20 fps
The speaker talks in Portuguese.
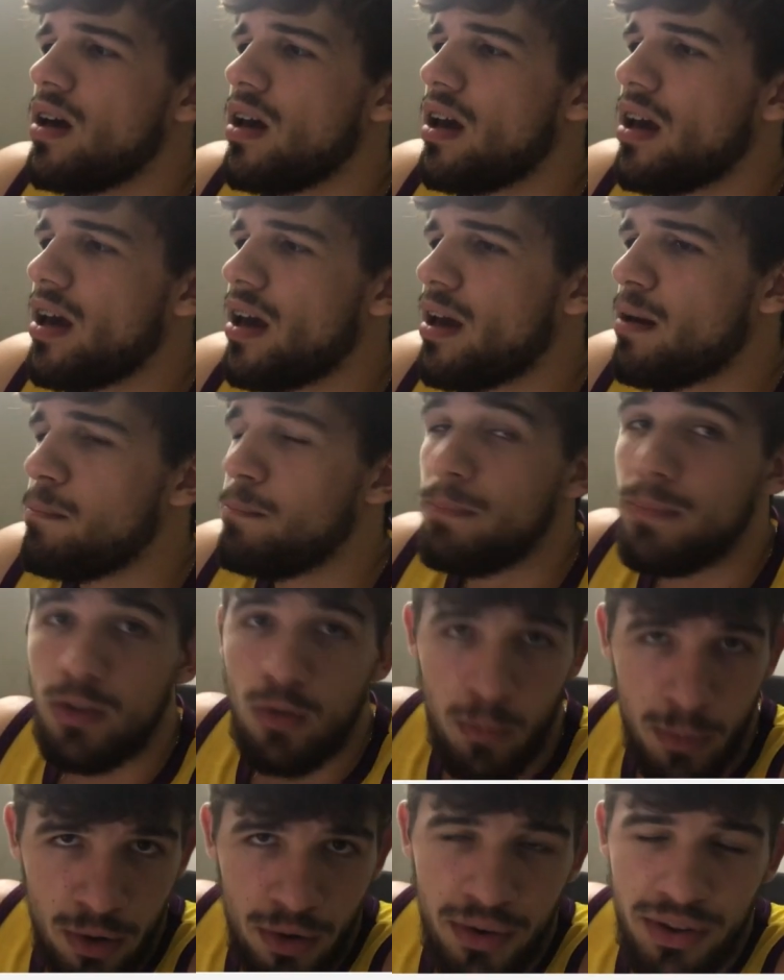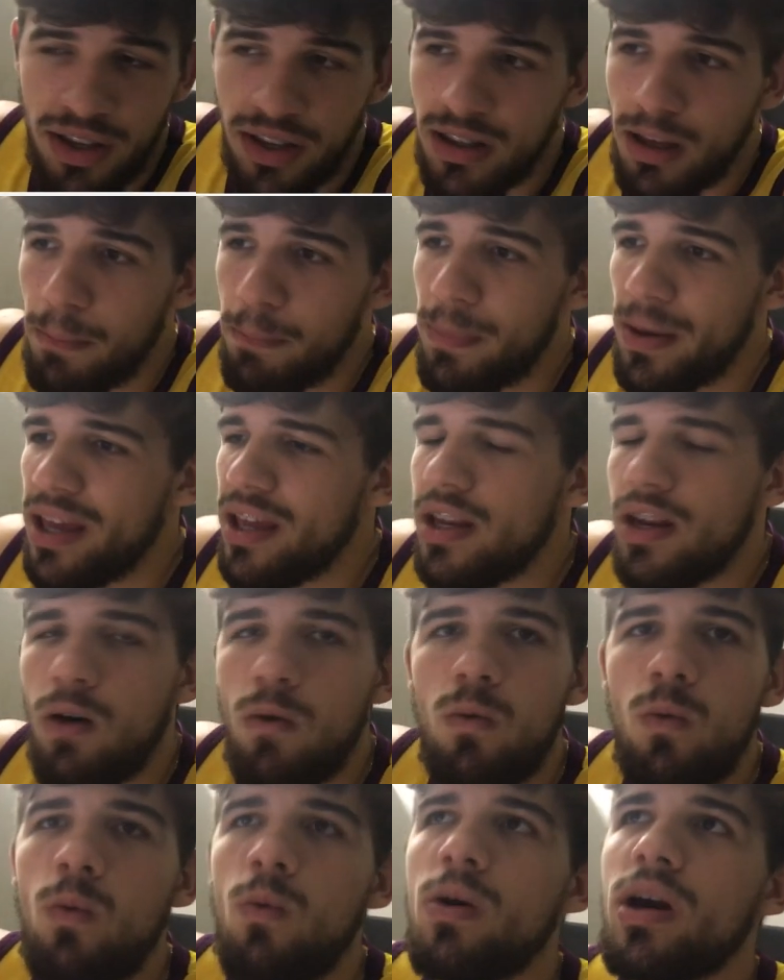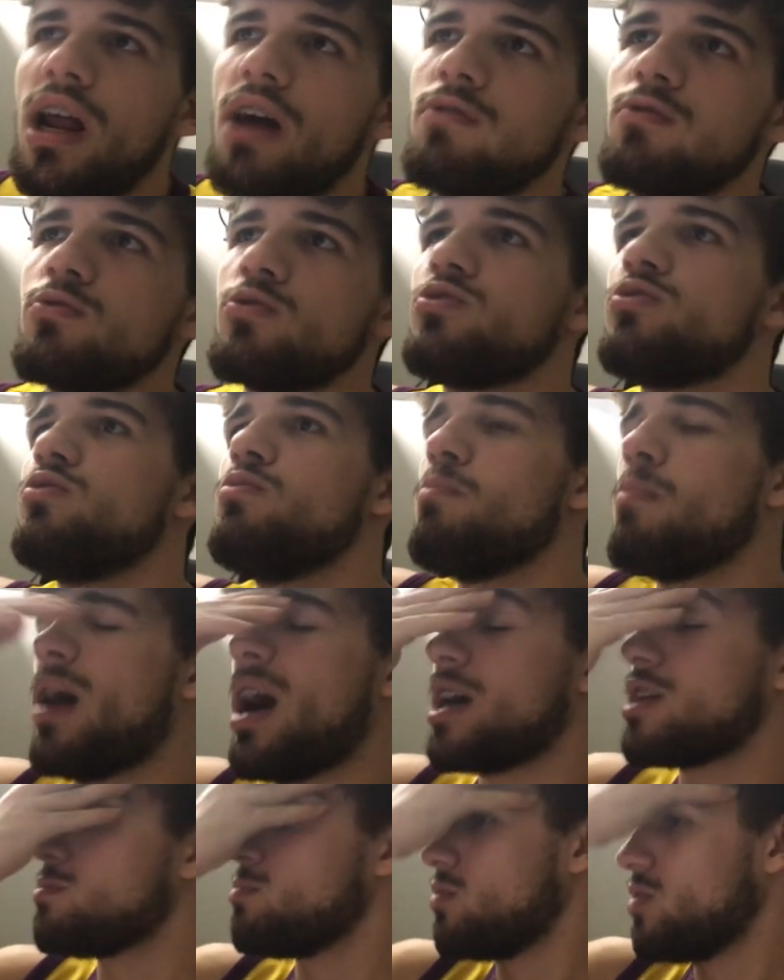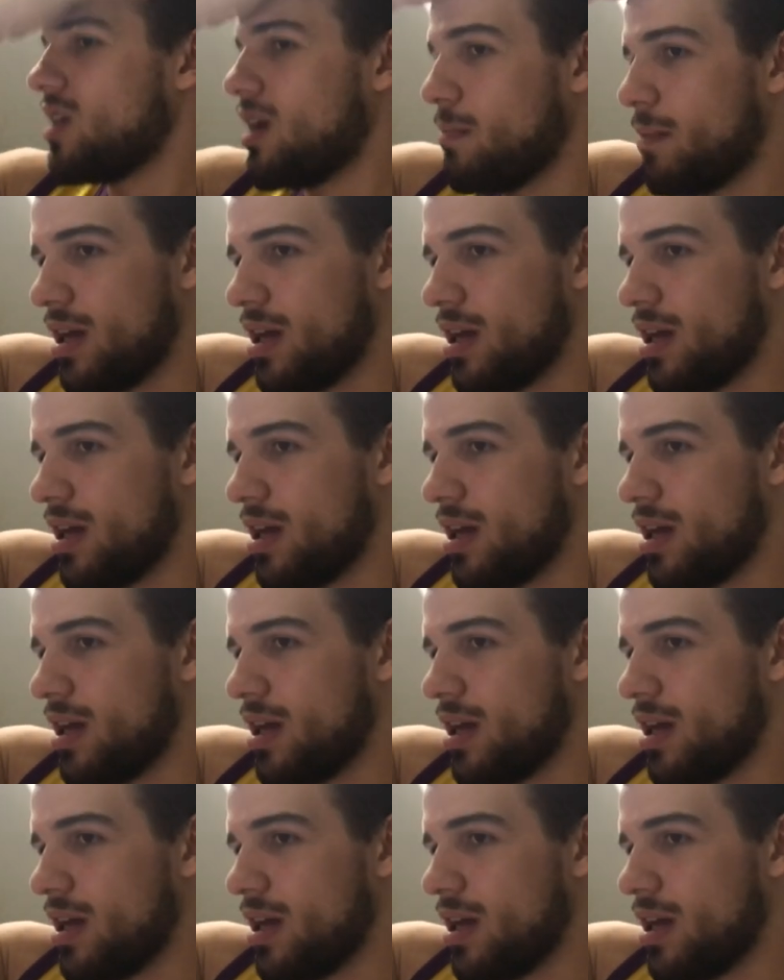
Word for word: É, no 1080p e não com gráficos no máximo, tá?